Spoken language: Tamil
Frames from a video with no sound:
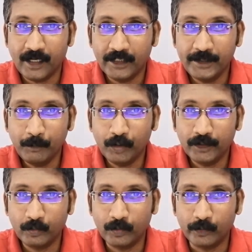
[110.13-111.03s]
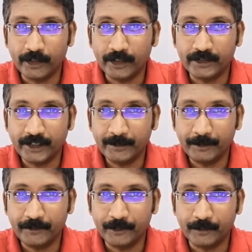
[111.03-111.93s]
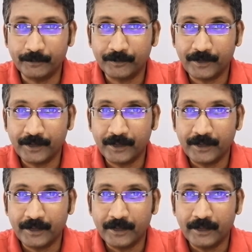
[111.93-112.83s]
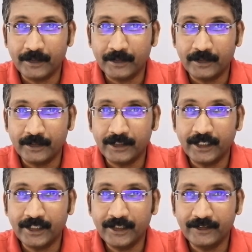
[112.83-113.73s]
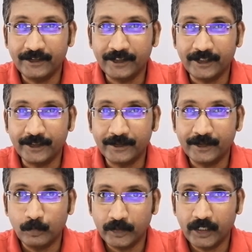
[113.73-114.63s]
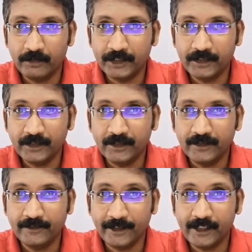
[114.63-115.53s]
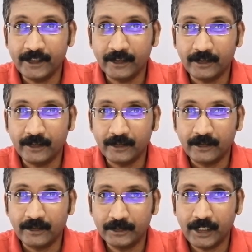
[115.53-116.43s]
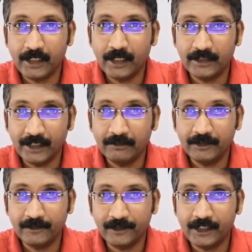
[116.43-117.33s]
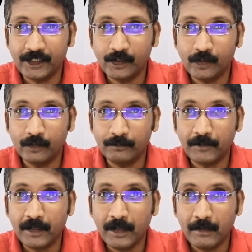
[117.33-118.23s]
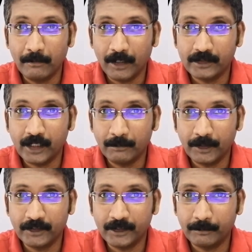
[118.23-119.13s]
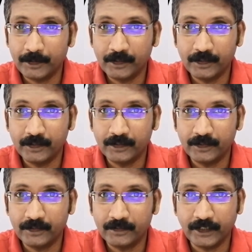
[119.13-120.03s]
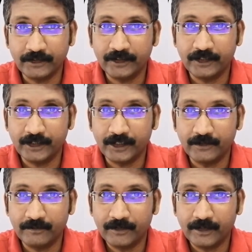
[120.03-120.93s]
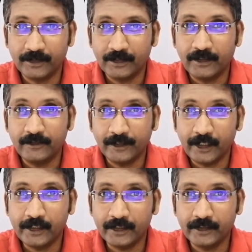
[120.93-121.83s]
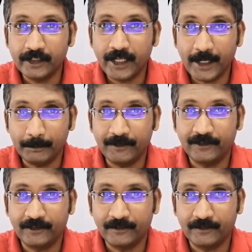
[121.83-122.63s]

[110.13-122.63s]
அதே போலதான் உங்களுடைய திறன்பேசியும் நீங்க என்னென்ன செய்றீங்க முதலாவது செயலிகள் எல்லா இலவச செயலிகளும் பாதுகாப்பானது அப்படின்னு நினச்சிடாதீங்க செயலிகள்னா ஆப்ஸ்